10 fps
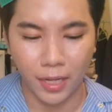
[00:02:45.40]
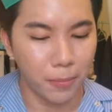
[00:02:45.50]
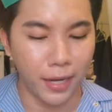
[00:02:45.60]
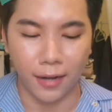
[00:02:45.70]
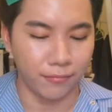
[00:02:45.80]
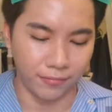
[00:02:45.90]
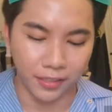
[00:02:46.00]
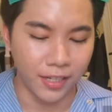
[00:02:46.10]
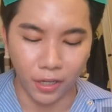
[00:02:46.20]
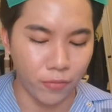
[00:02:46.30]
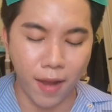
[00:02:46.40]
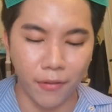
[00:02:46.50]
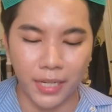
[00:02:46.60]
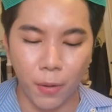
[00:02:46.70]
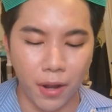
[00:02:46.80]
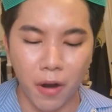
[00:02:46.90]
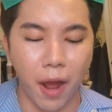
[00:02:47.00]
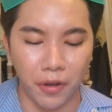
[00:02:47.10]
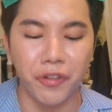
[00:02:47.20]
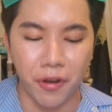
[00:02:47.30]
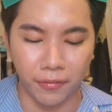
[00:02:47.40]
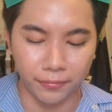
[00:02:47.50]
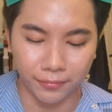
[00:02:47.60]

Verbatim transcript: พลังเหลือล้นมากวันนี้เพราะว่าเมื่อวานนอนเยอะ